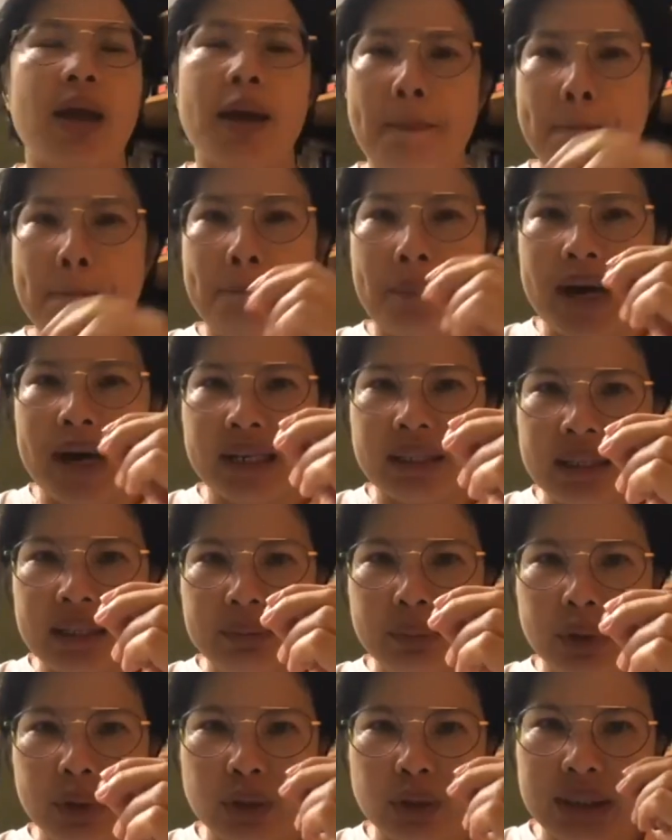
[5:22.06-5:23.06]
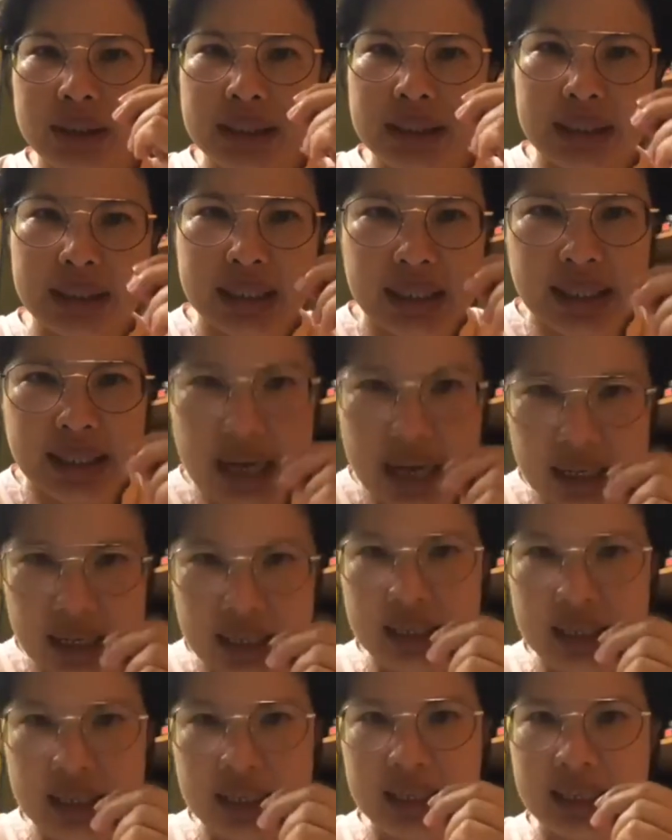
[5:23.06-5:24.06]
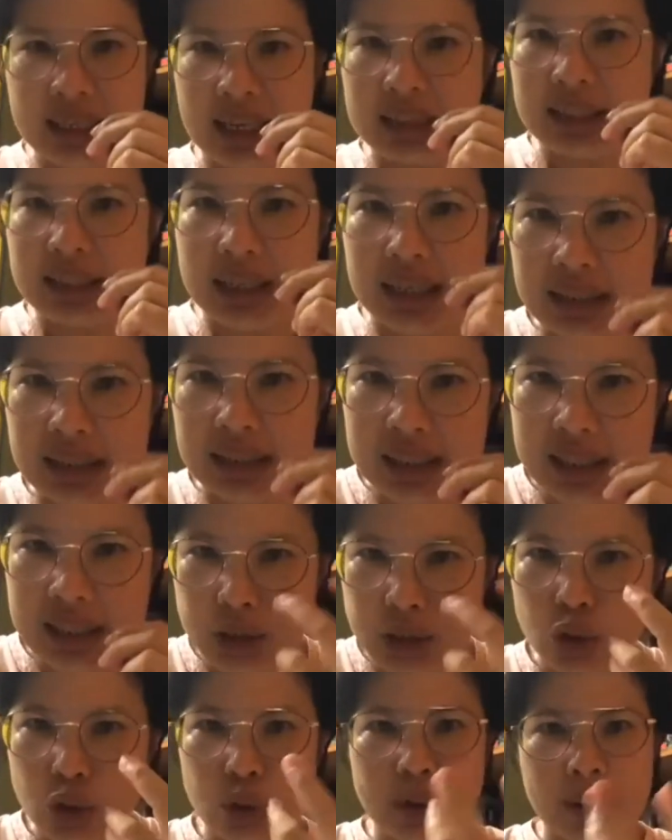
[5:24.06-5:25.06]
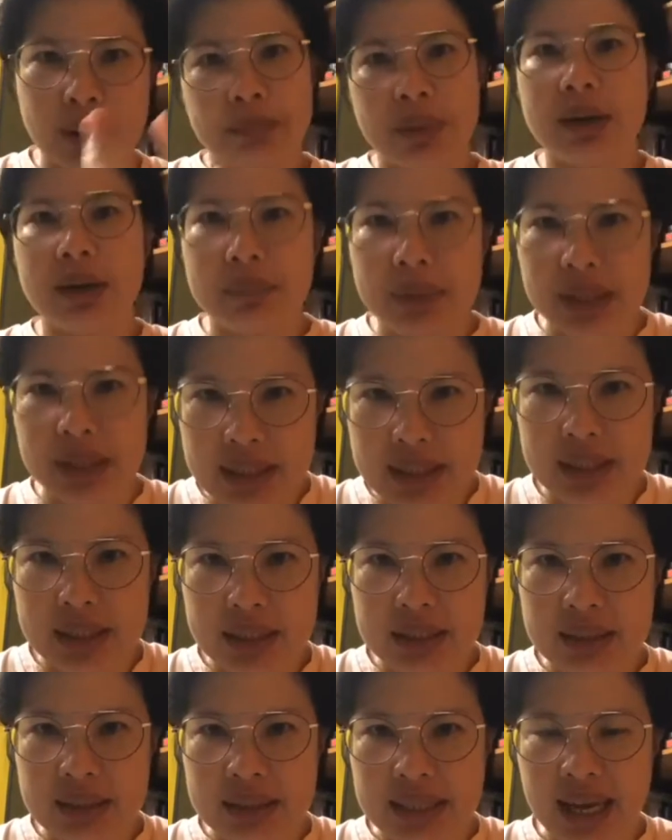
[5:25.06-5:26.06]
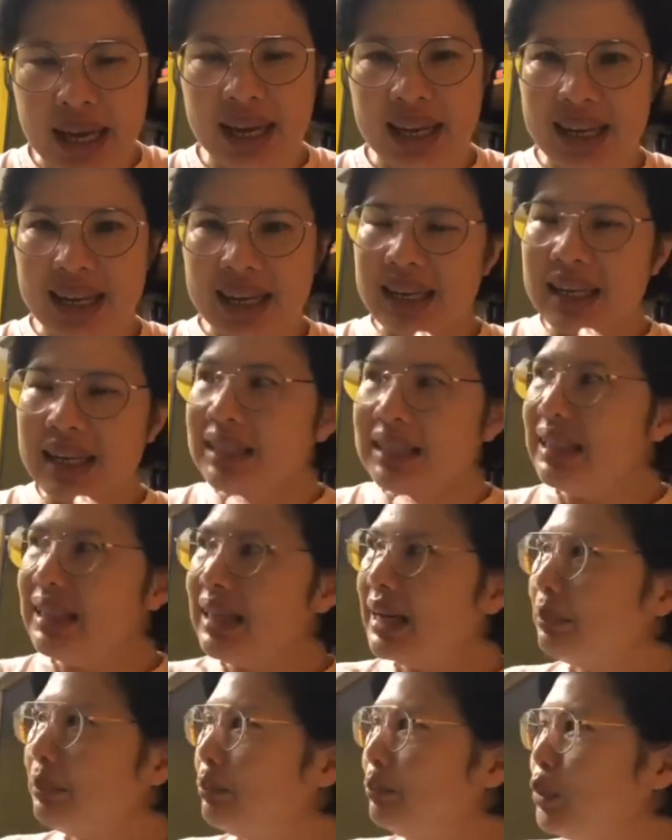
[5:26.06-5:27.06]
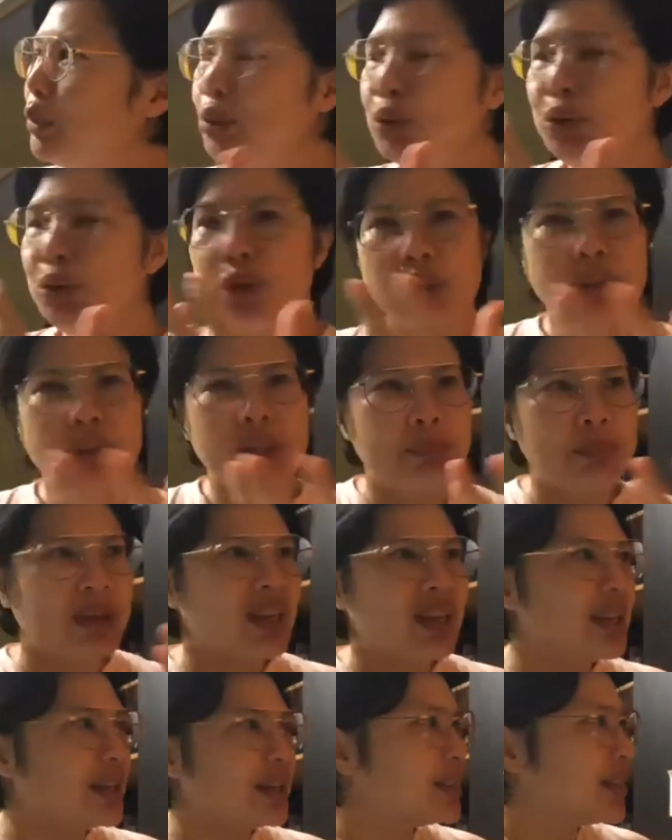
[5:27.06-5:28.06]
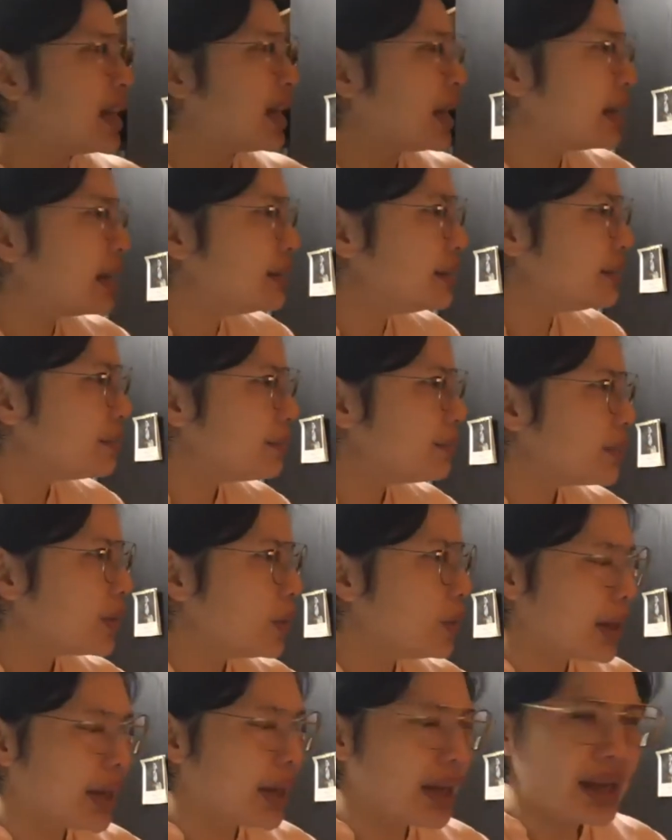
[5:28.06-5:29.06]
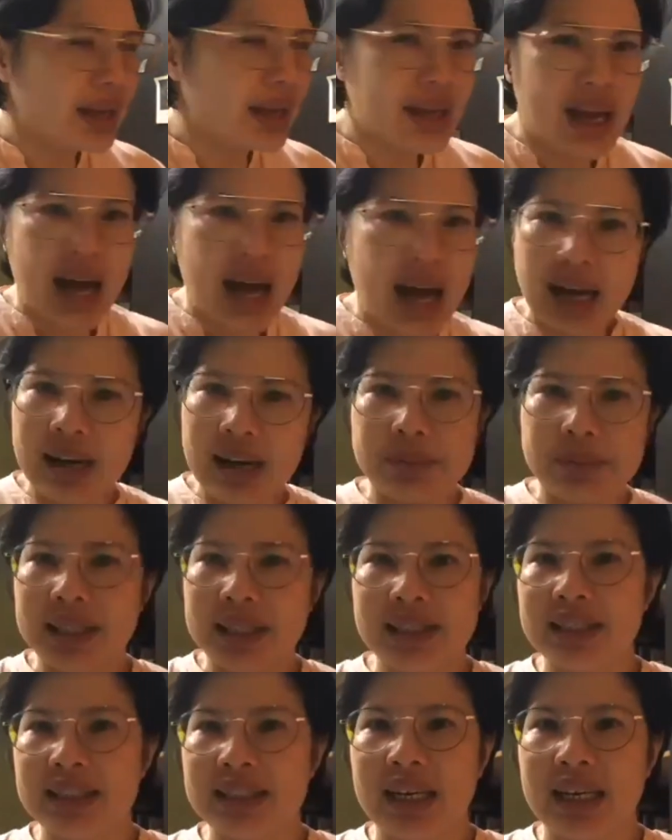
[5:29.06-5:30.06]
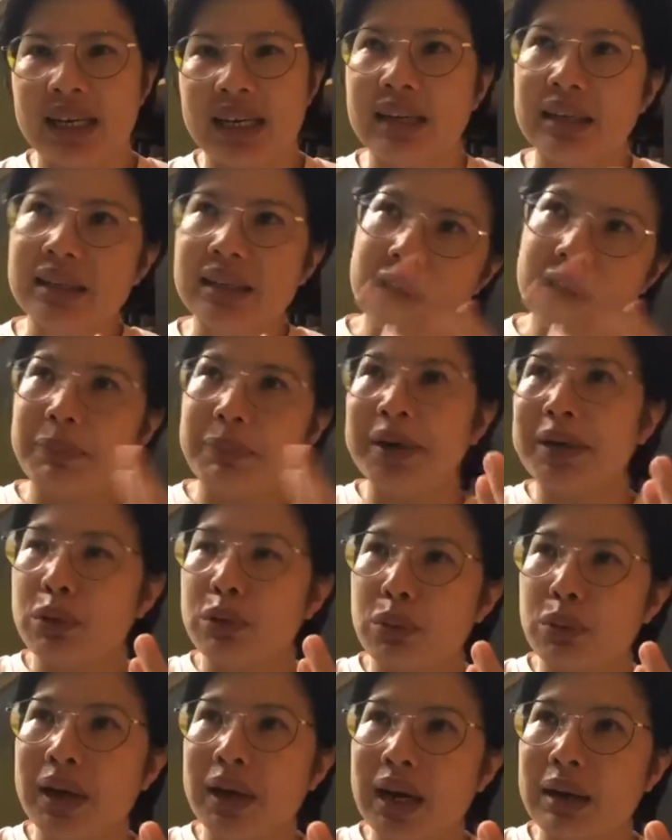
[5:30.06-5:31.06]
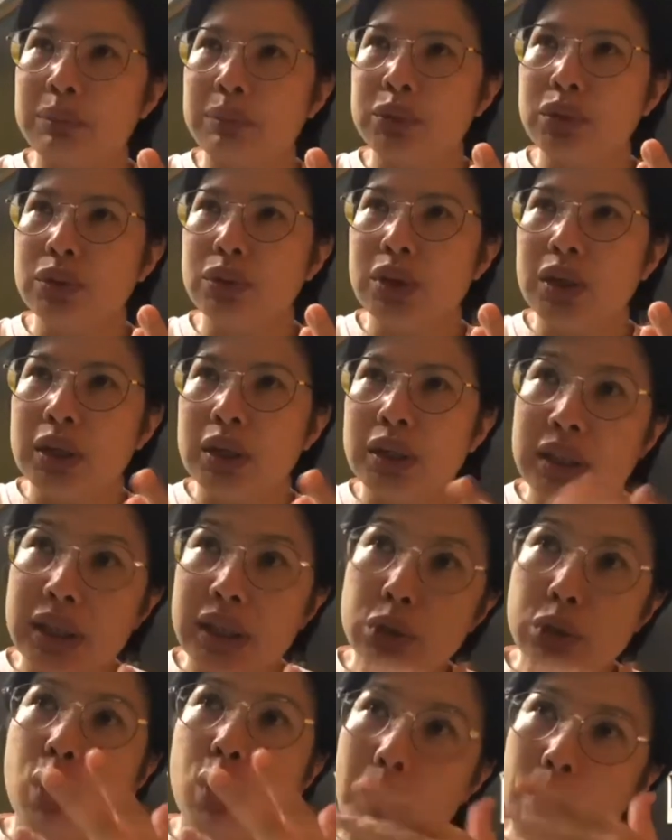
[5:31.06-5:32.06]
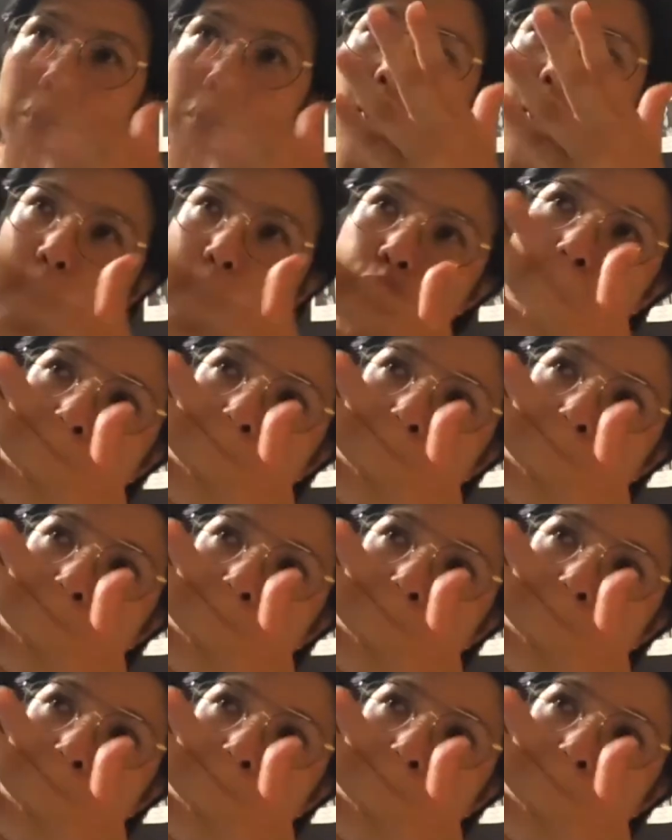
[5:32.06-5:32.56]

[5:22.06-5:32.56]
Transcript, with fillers: Bartimius di cerita ini dikatakan dia seorang pengemis, ya. Dia duduk di pinggir jalan, oke? Okay? Anggap saja sekarang di depan rumah kamu, di dua dua